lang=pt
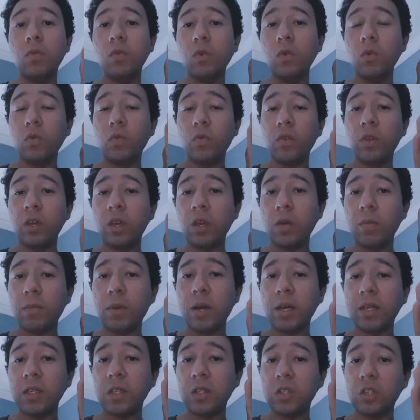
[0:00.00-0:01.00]
vou ver
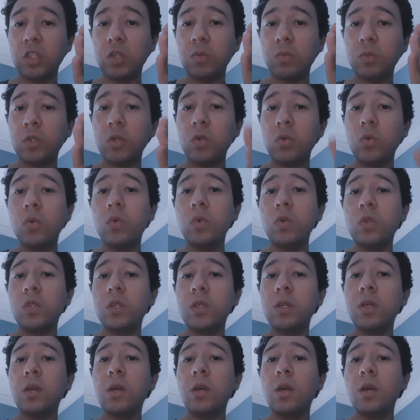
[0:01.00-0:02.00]
mais esse tipo de
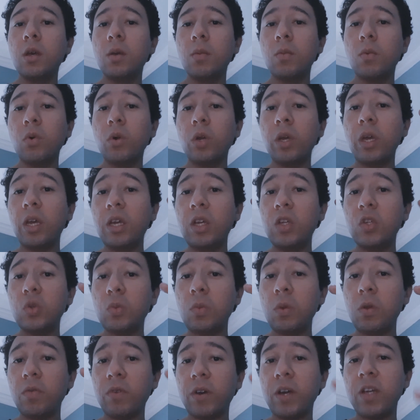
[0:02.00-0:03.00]
coisa, porque isso
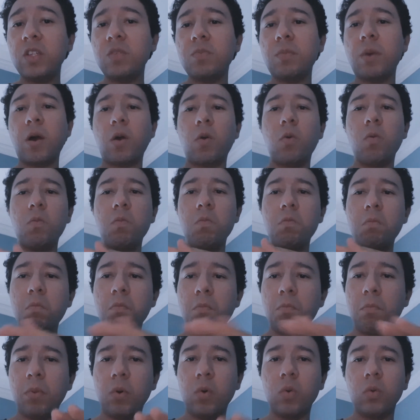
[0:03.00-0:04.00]
me faz mal.
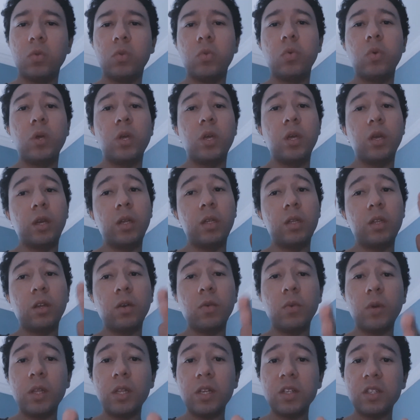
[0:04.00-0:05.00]
Ponto.
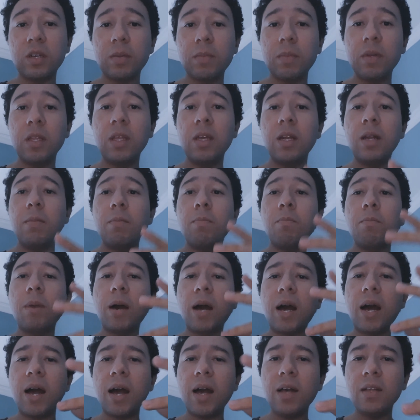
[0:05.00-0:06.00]
Então é dessa maneira
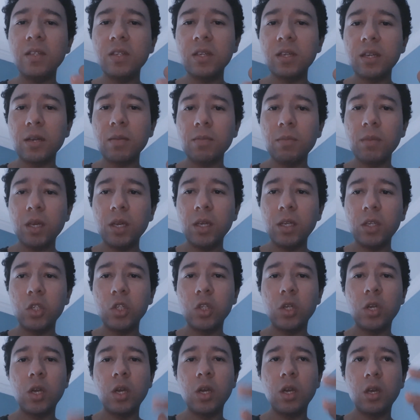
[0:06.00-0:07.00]

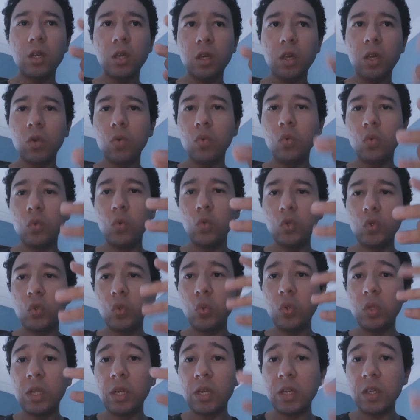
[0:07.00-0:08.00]
basicamente que eu uso
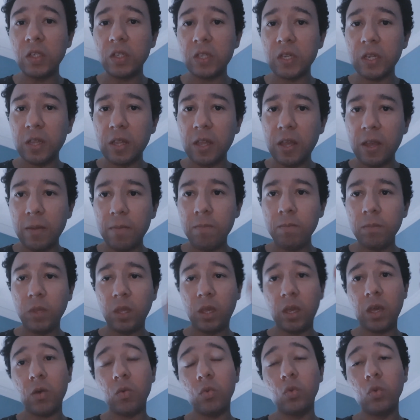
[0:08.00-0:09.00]
o DCD,
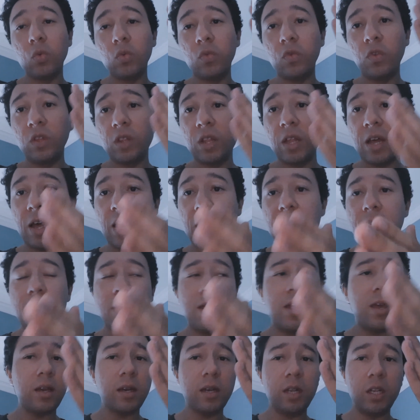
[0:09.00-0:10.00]
que é o duvidar,
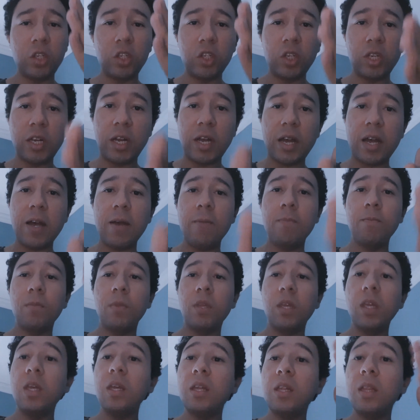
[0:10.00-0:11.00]
criticar
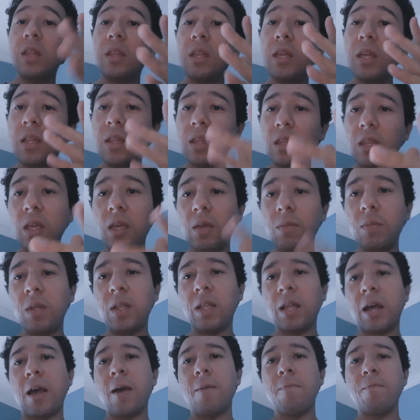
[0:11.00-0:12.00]
e
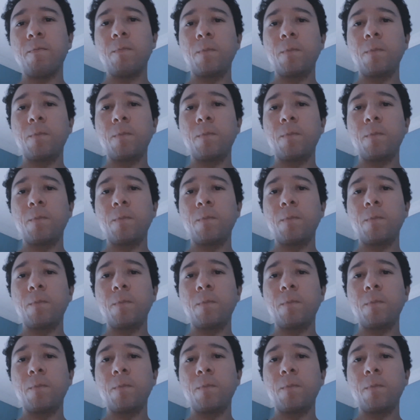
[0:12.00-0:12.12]
determinar.